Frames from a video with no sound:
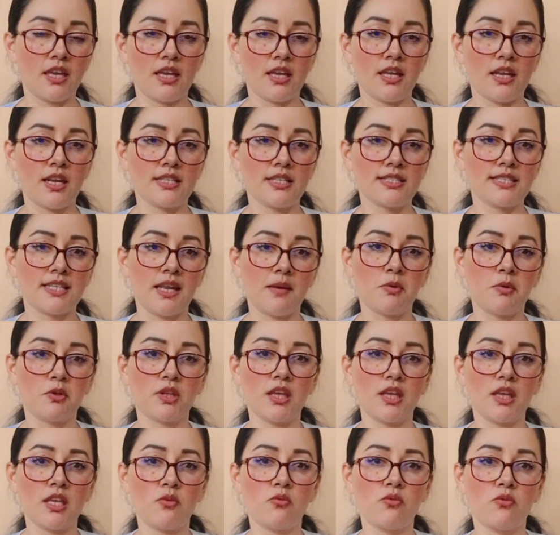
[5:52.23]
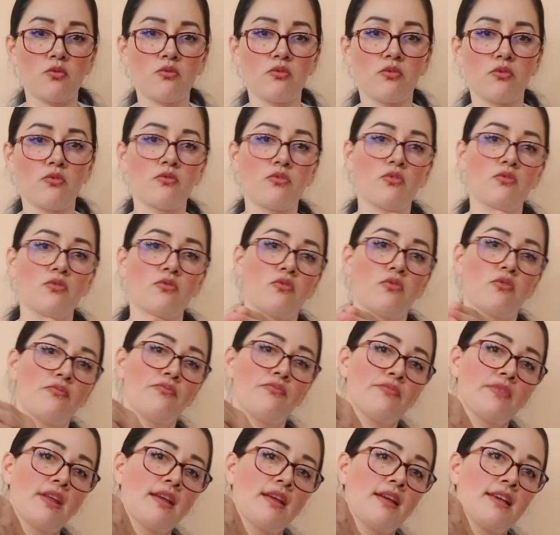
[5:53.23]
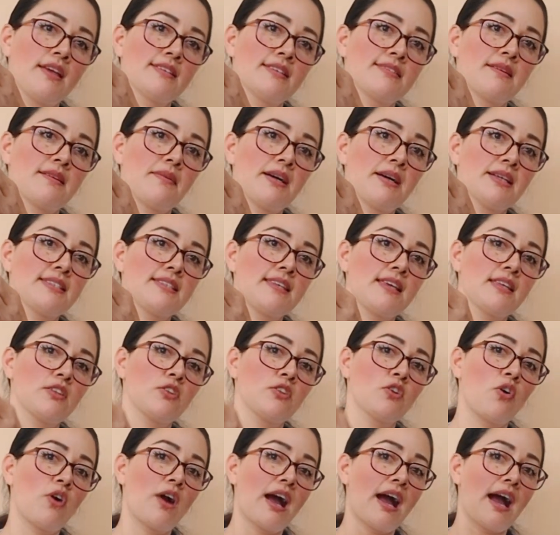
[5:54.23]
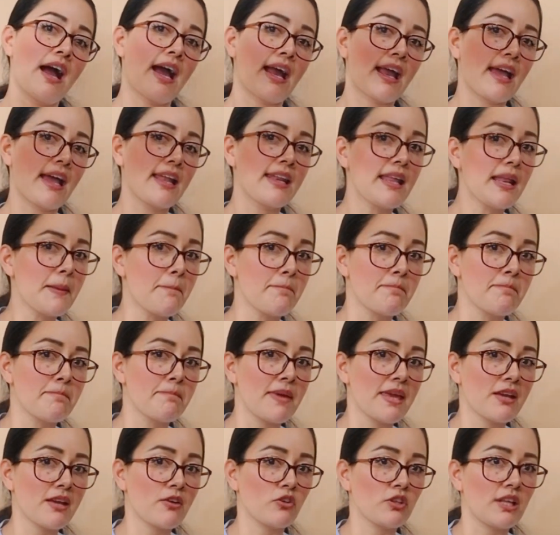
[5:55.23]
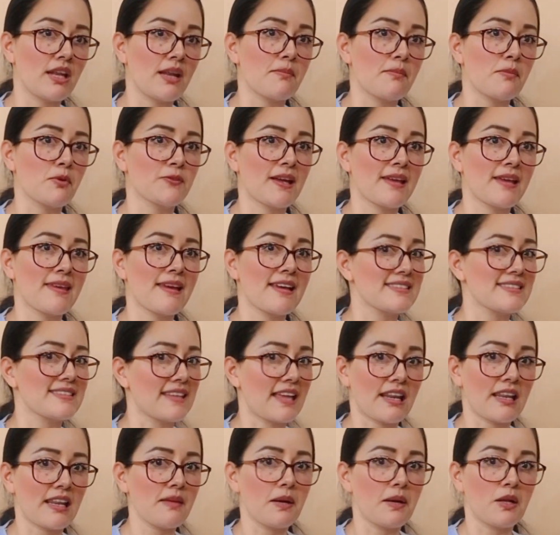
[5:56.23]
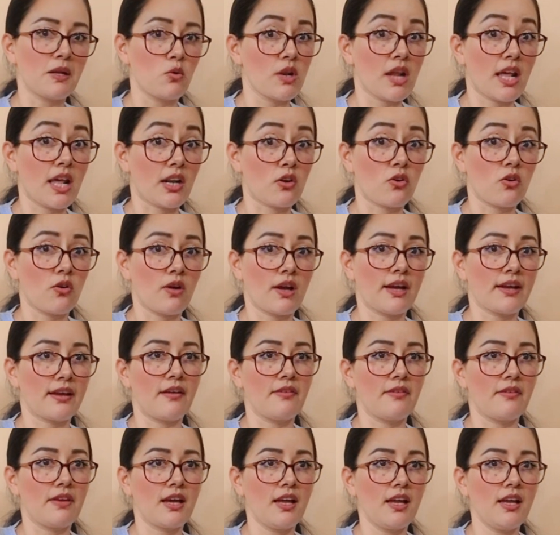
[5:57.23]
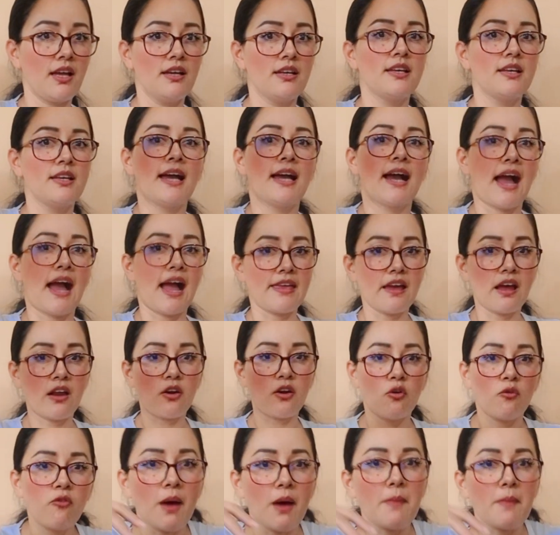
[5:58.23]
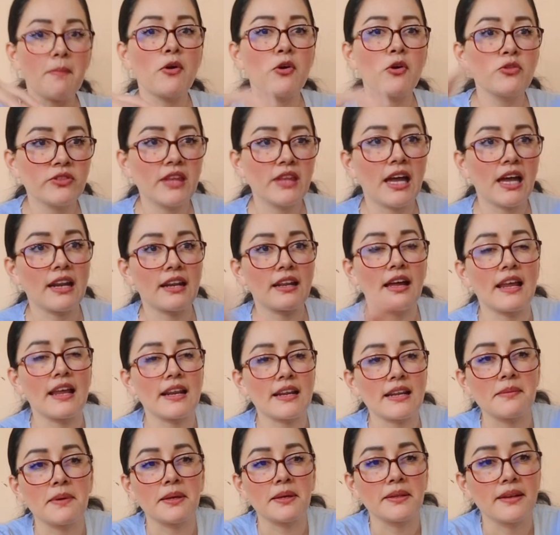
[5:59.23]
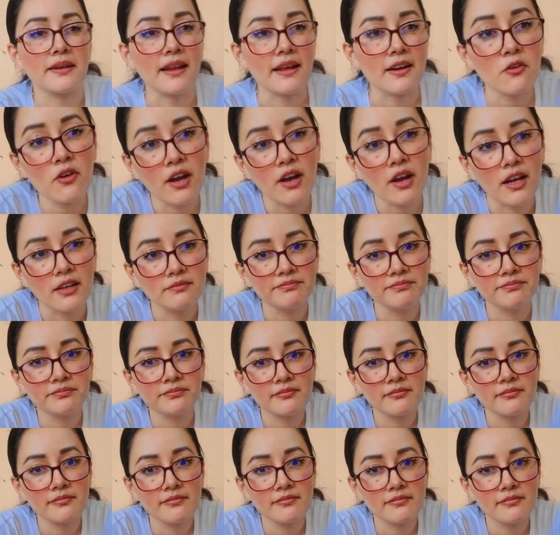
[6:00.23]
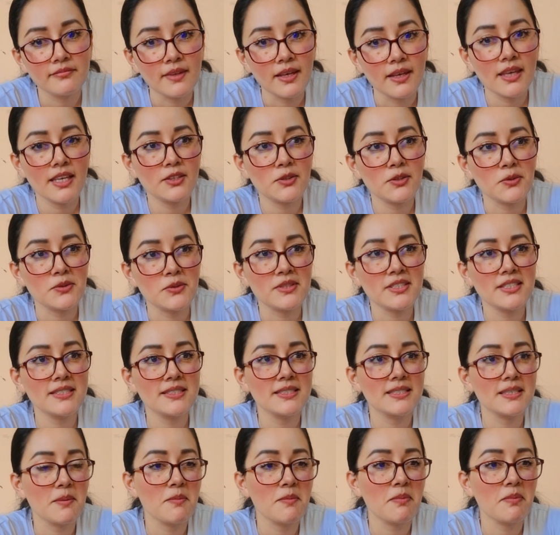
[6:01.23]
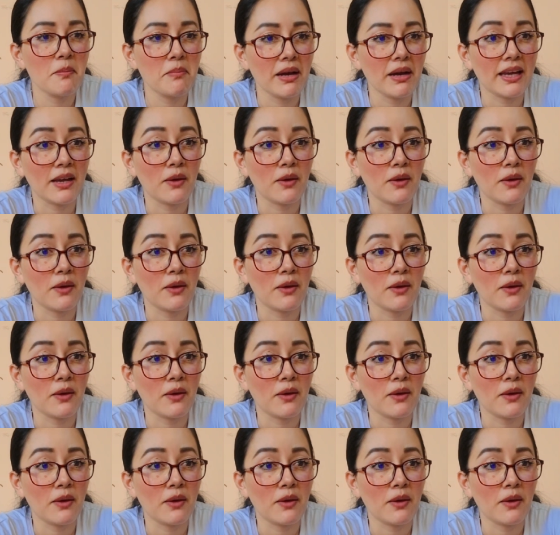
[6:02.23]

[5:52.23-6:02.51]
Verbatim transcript: era así la montaña, se va haciendo acá en el pico de la montaña, hasta arriba, en una roca que había, allá lo fue a montar arriba de la roca. Y entonces dice mi papá que